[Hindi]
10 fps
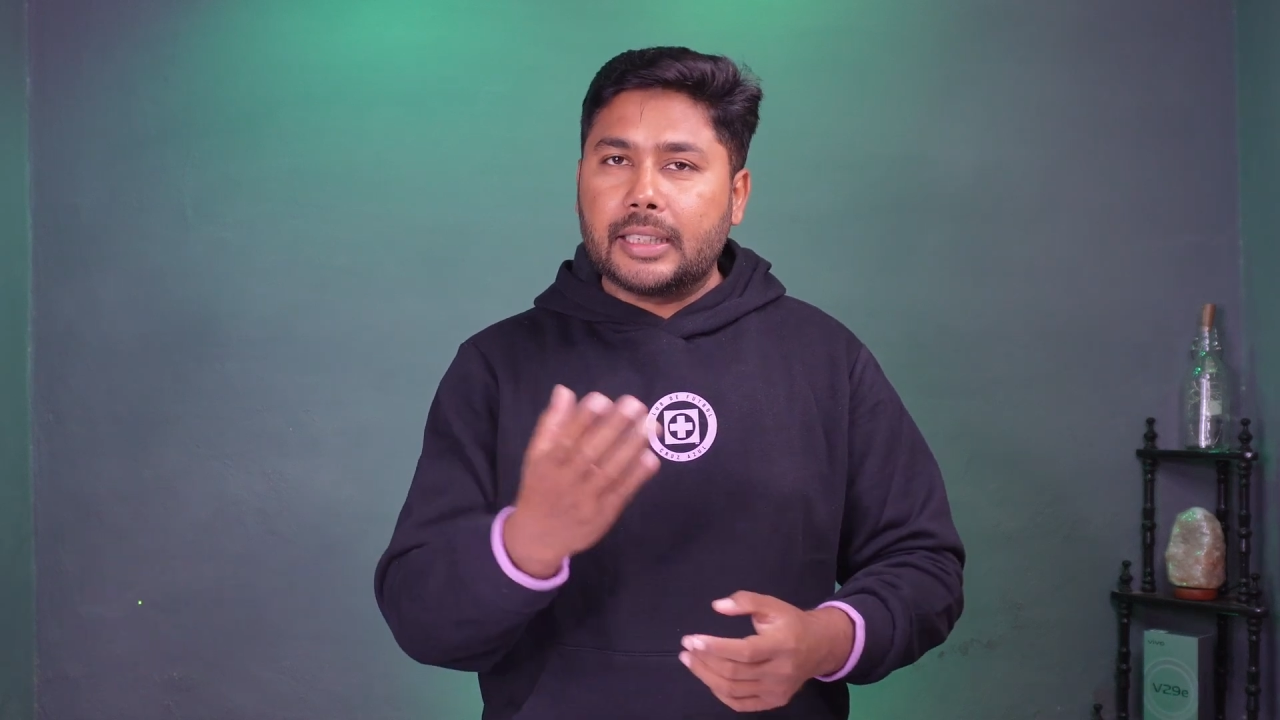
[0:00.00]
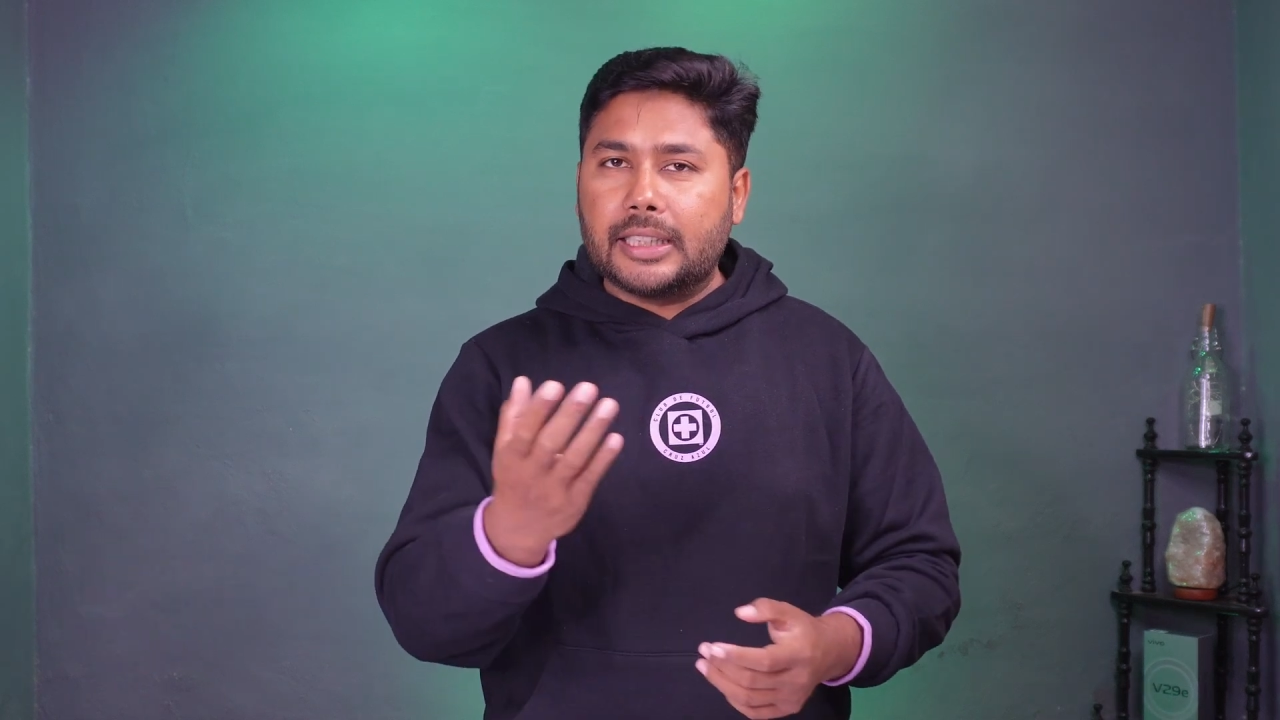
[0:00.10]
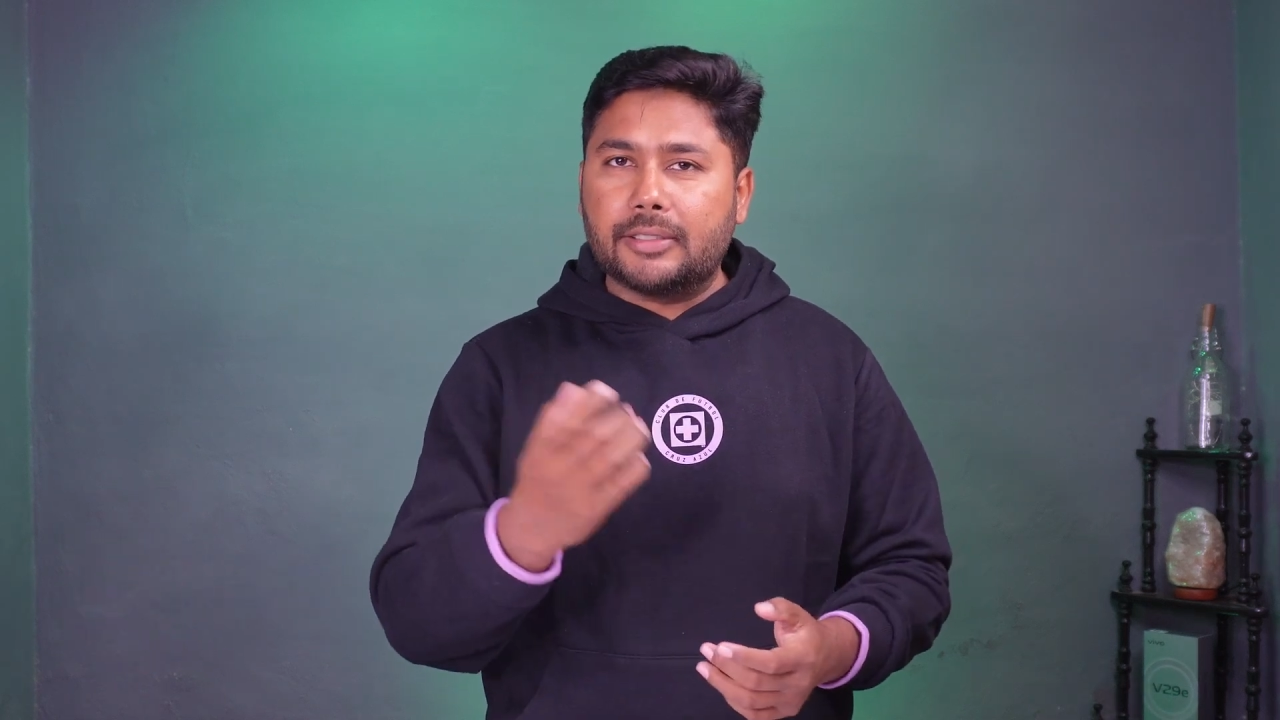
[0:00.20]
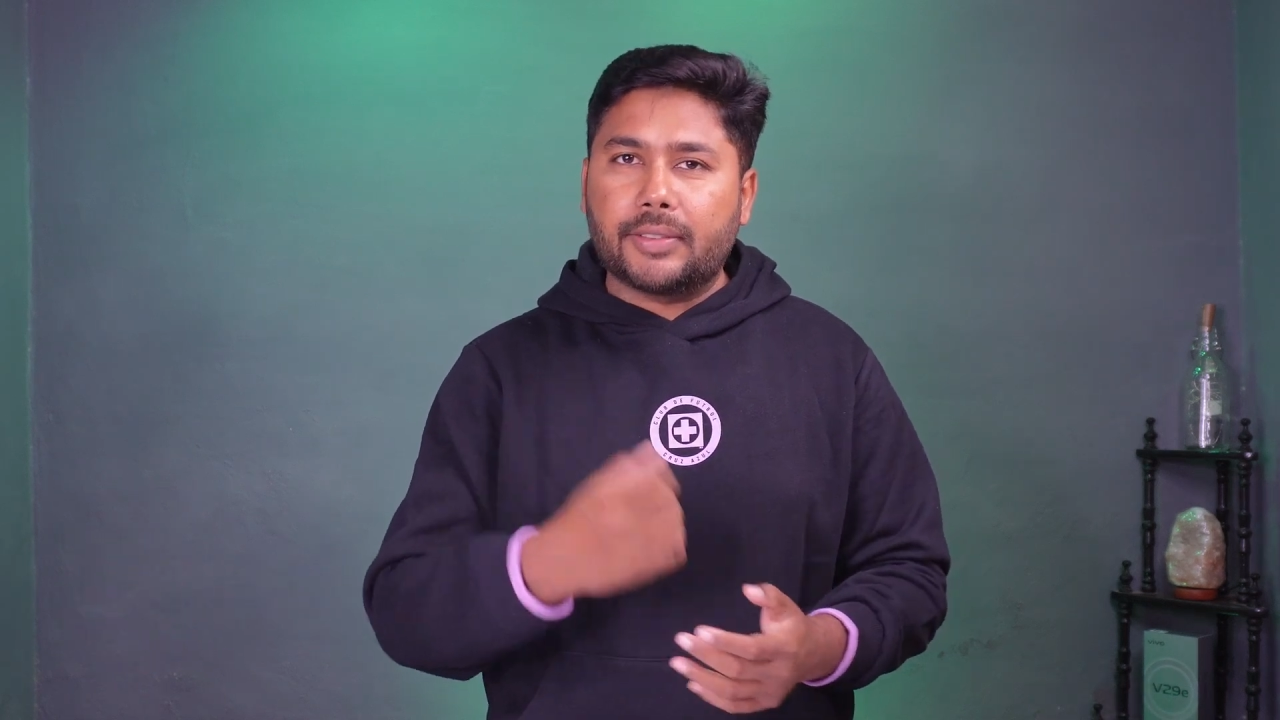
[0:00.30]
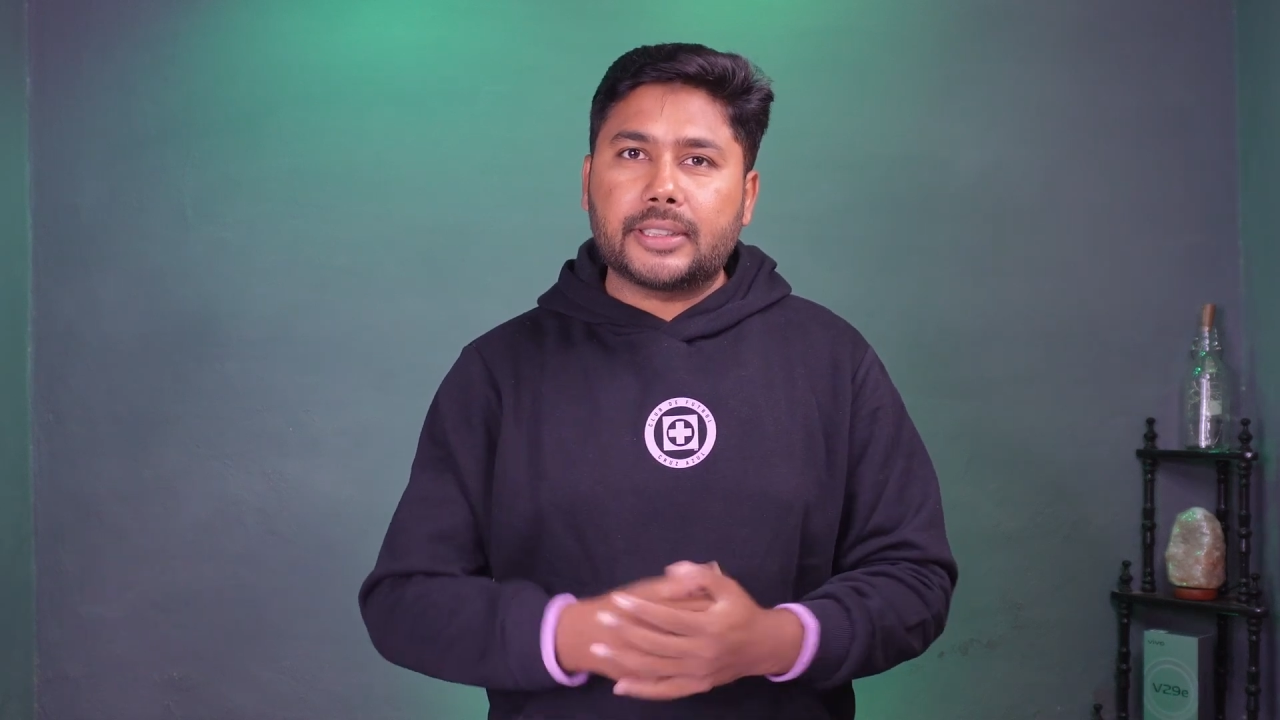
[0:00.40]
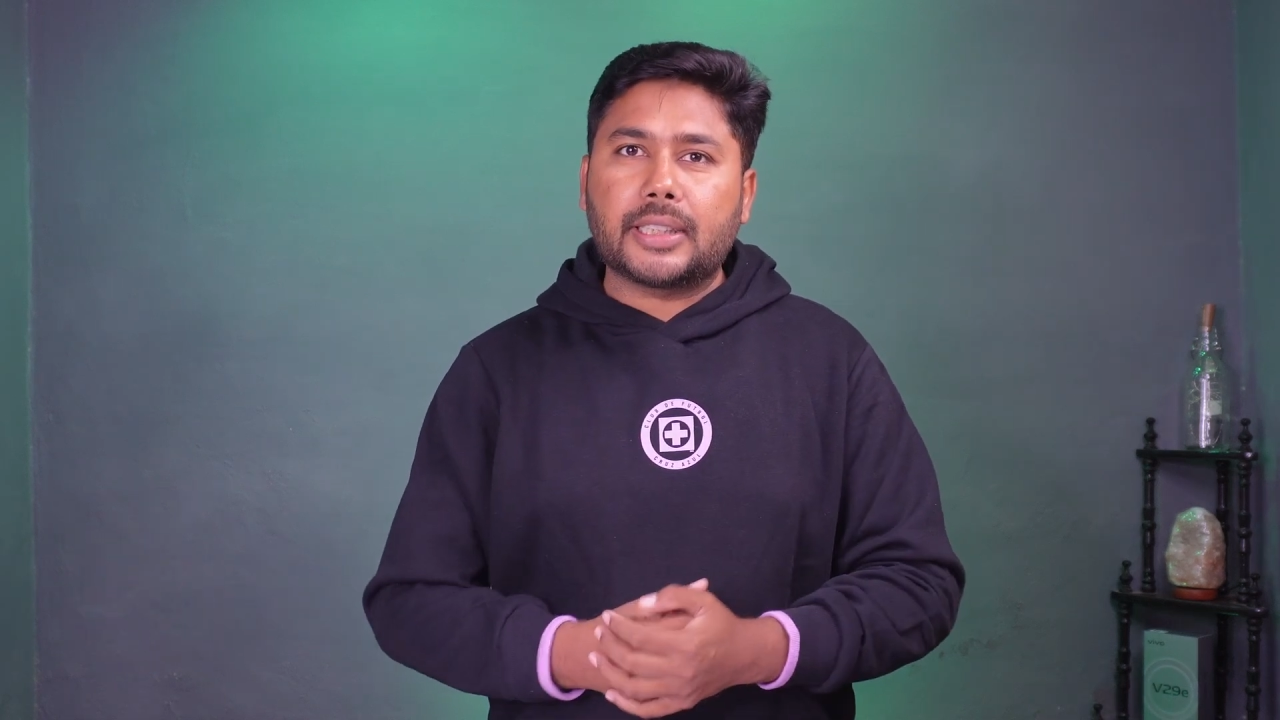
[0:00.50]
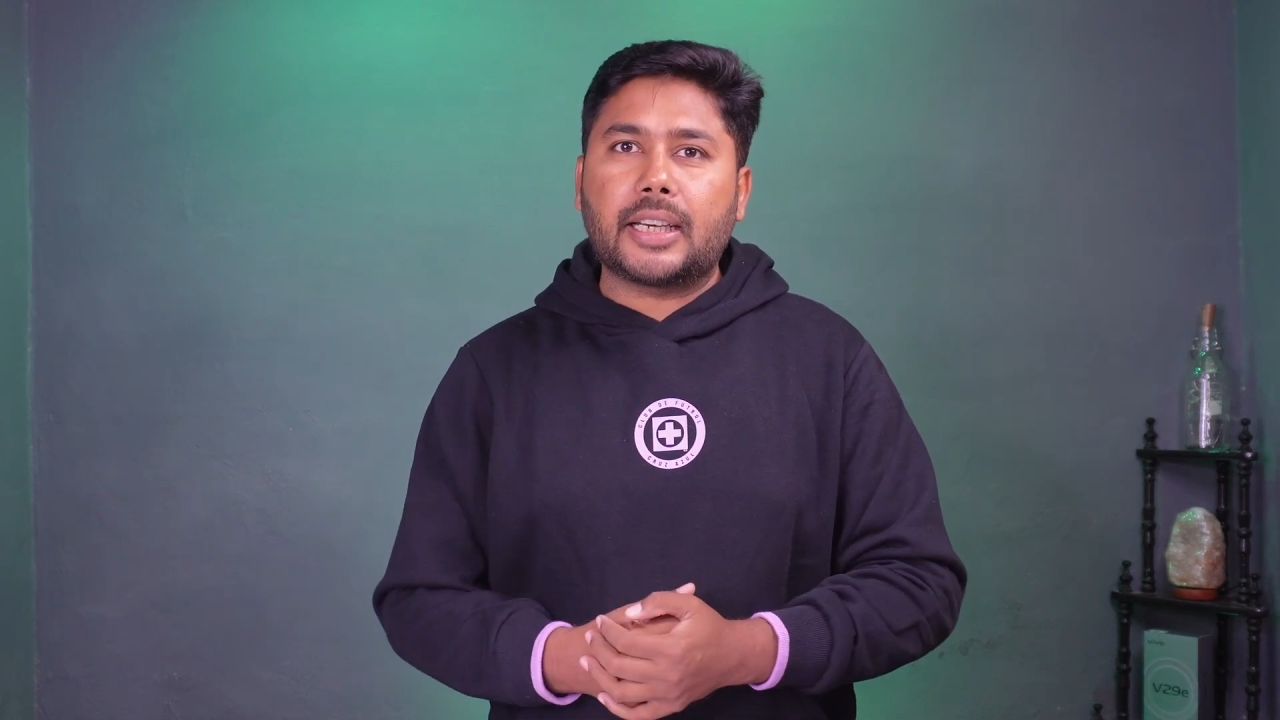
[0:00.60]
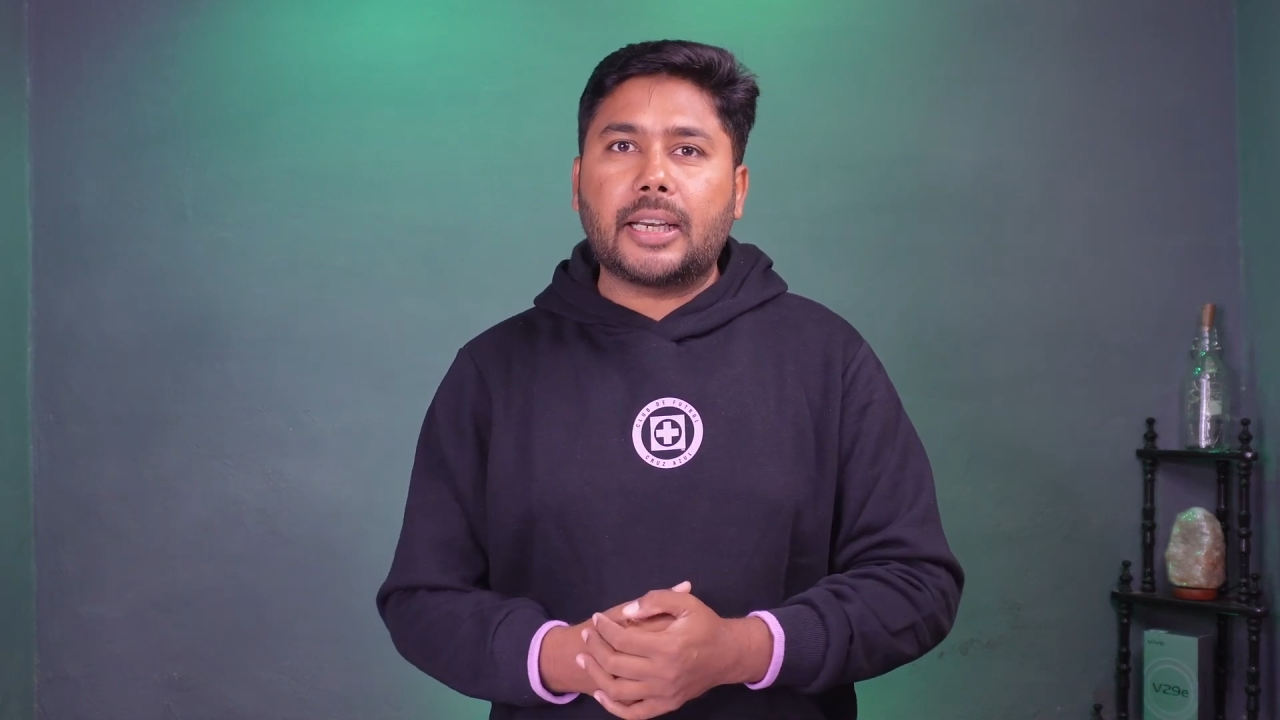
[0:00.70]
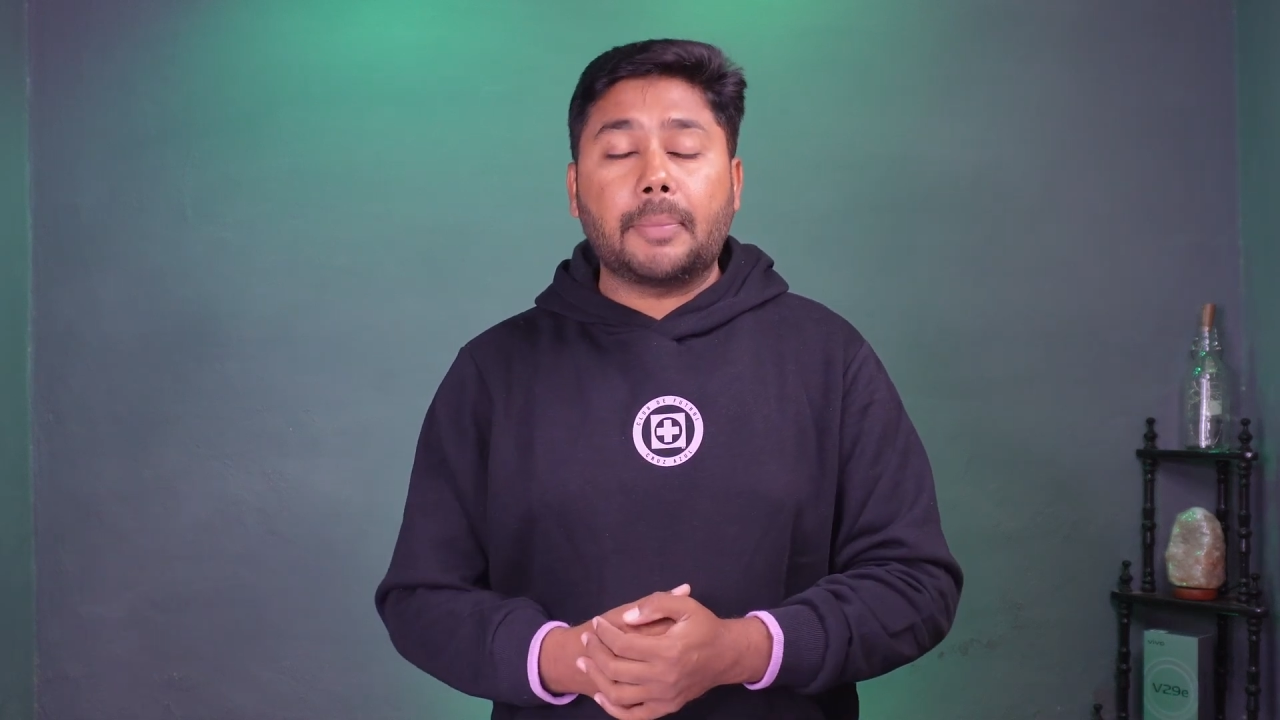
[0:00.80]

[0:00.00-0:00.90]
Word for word: गिव अवे चल रहा